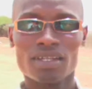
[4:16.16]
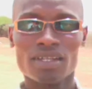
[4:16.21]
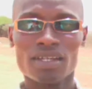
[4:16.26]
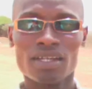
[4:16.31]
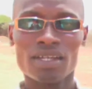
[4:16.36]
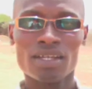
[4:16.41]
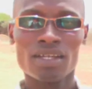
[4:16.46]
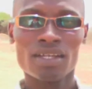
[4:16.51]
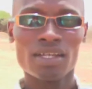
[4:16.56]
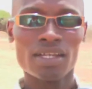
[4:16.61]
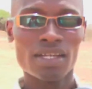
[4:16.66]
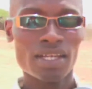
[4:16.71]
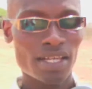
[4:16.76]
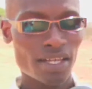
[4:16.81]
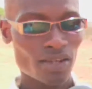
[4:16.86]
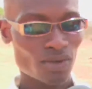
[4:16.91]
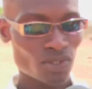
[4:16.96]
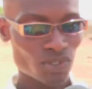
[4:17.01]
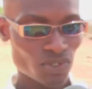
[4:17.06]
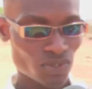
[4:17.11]

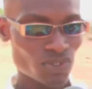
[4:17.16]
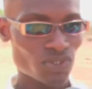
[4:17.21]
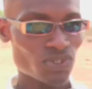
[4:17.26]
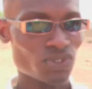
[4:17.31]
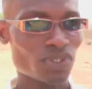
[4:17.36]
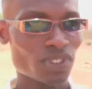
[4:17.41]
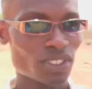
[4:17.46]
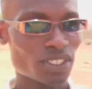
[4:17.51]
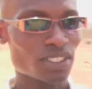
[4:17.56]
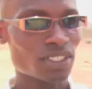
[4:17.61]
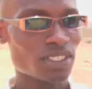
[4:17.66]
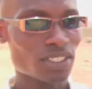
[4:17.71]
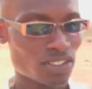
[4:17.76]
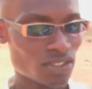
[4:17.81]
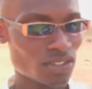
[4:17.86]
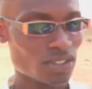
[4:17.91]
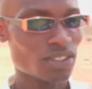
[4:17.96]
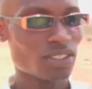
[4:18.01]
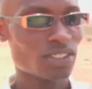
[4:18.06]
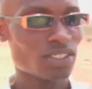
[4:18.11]
les constructions qui,
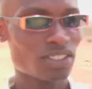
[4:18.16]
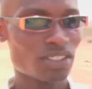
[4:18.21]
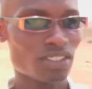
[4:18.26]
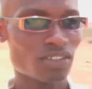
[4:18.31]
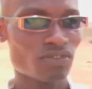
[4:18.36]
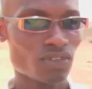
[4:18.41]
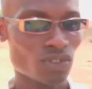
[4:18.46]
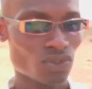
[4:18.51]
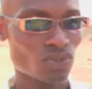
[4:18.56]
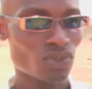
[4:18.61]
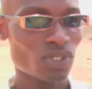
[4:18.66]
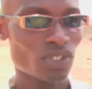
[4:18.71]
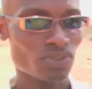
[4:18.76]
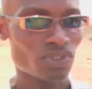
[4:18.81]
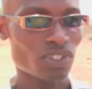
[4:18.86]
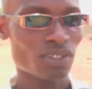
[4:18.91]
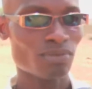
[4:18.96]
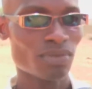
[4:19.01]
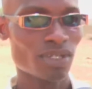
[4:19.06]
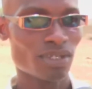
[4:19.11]
qui s'effectuent
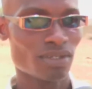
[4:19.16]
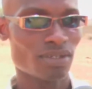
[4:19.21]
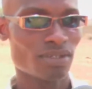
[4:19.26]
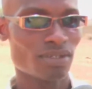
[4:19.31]
actuellement